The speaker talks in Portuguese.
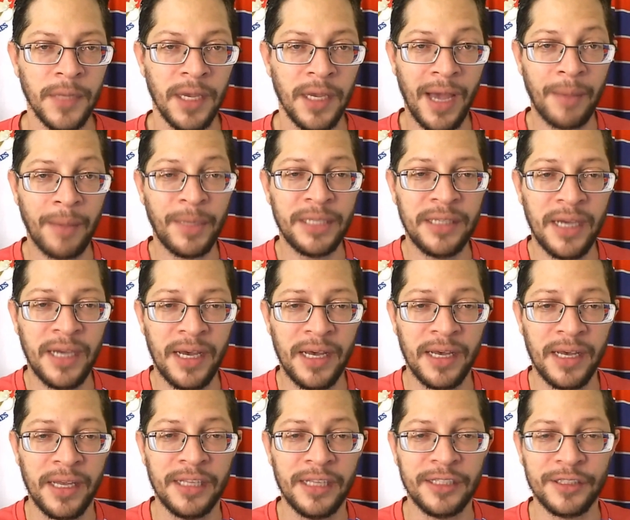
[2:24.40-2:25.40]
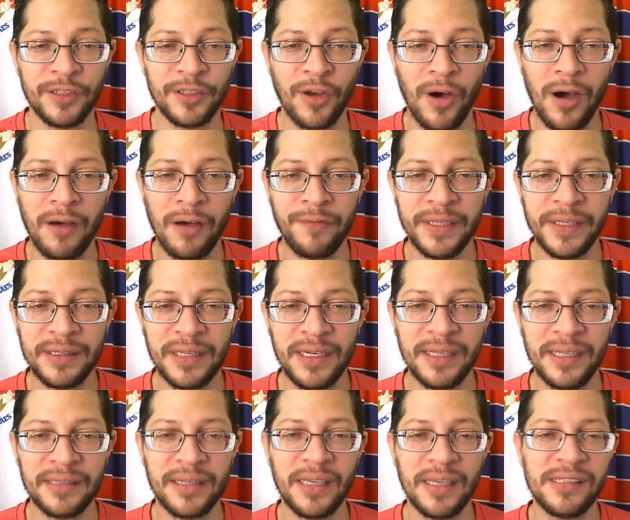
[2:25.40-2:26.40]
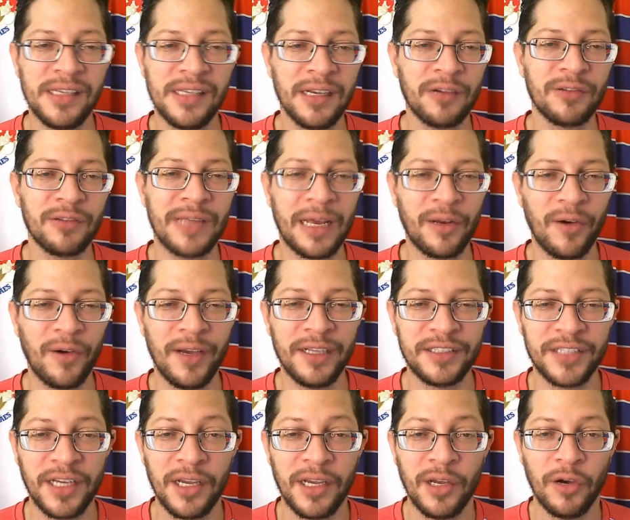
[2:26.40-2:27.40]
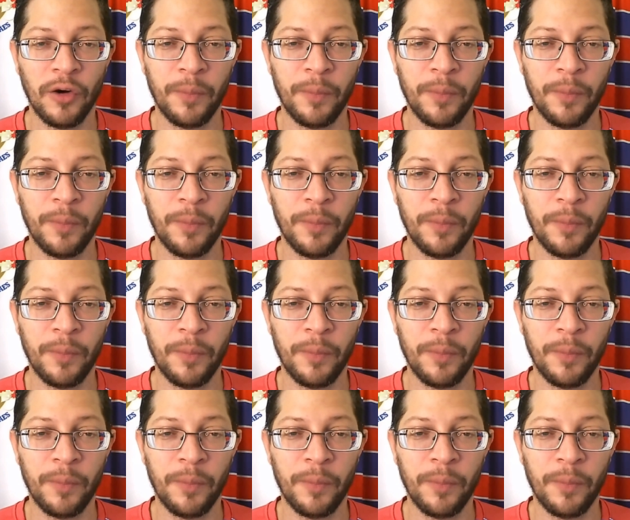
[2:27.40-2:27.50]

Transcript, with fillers: é amanhã, 9h35 da noite,